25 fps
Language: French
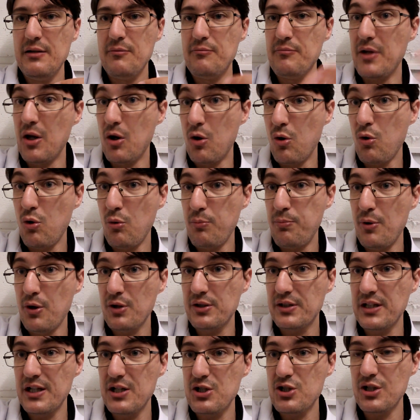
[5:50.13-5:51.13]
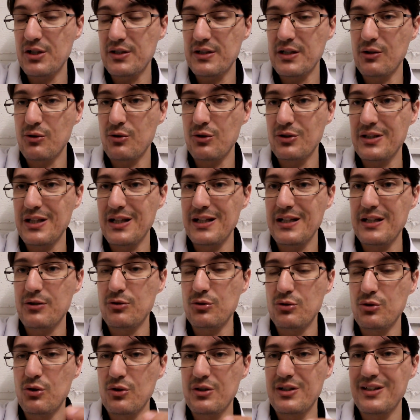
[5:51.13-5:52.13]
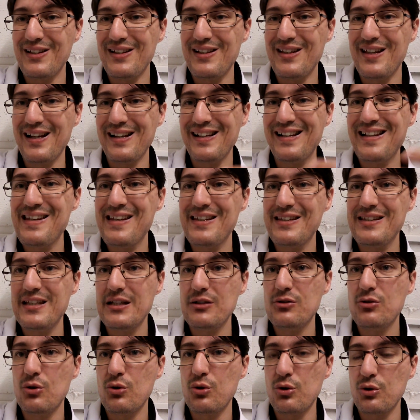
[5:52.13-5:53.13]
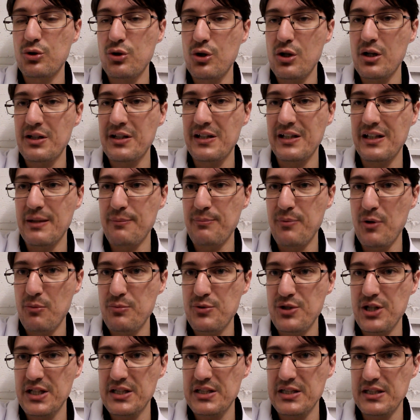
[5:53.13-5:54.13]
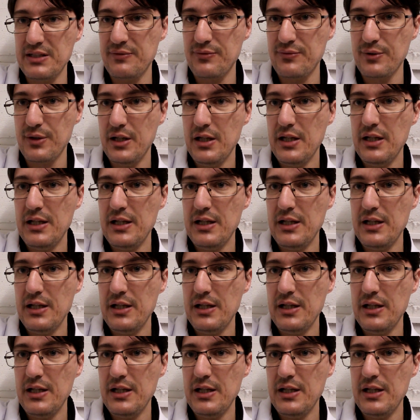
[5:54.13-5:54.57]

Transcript: mais un reportage en tant que tel, et que donc il y a l'idée de l'auteur qui n'est pas objectif.